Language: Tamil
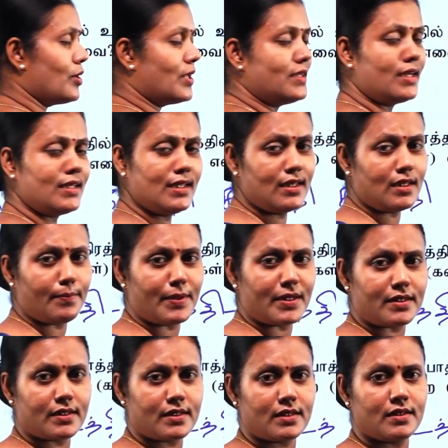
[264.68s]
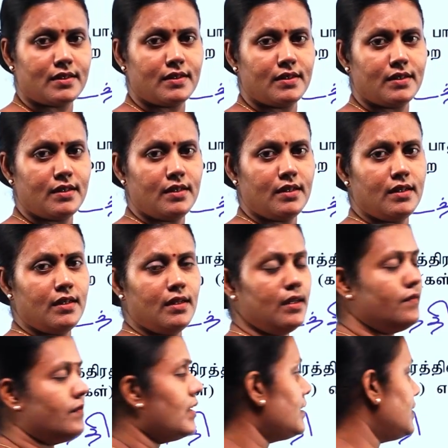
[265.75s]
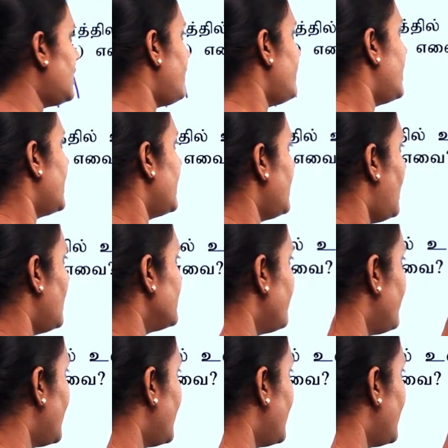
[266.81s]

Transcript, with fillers: முறை தான் கேட்கப்பட்டிருக்கு விளங்குதா வகையில் அந்த